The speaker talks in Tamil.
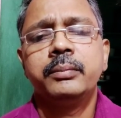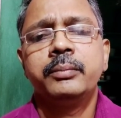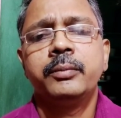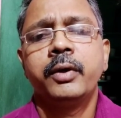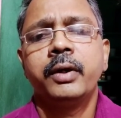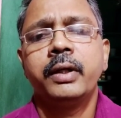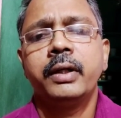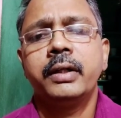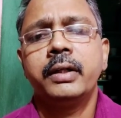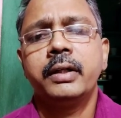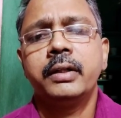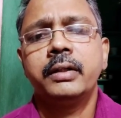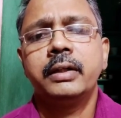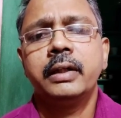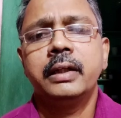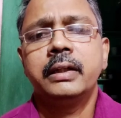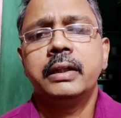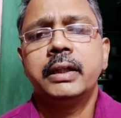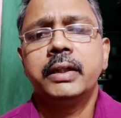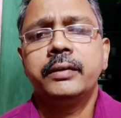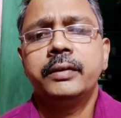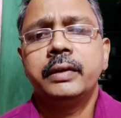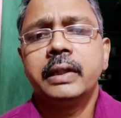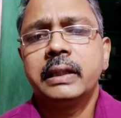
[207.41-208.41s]
பொழைக்கிறது
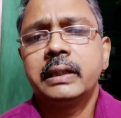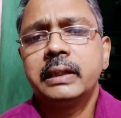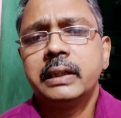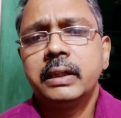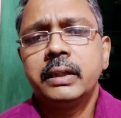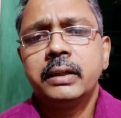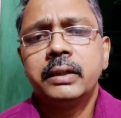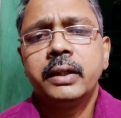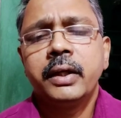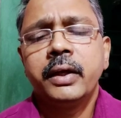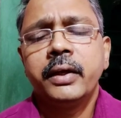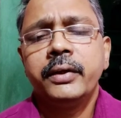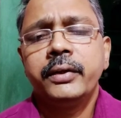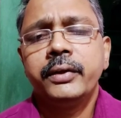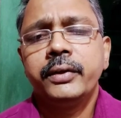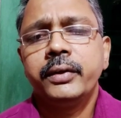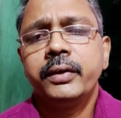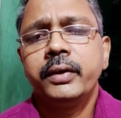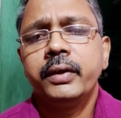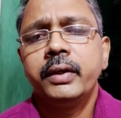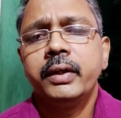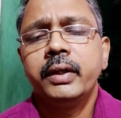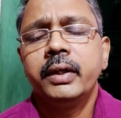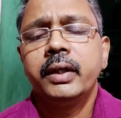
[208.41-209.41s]
எந்த விதத்தில்
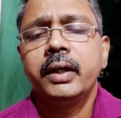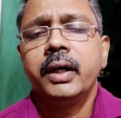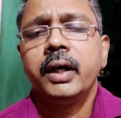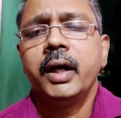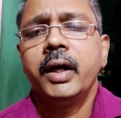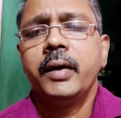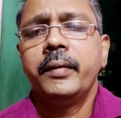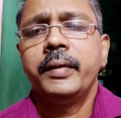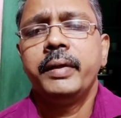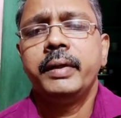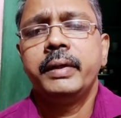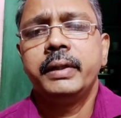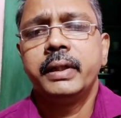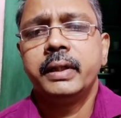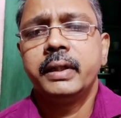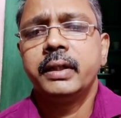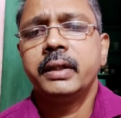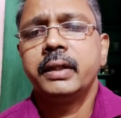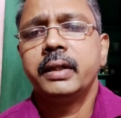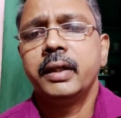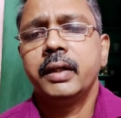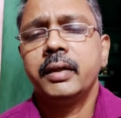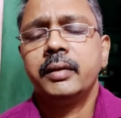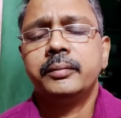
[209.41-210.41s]
நியாயம் அப்படின்னு
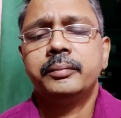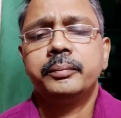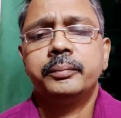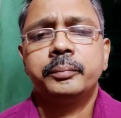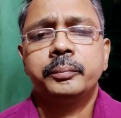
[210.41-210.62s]
தெரியல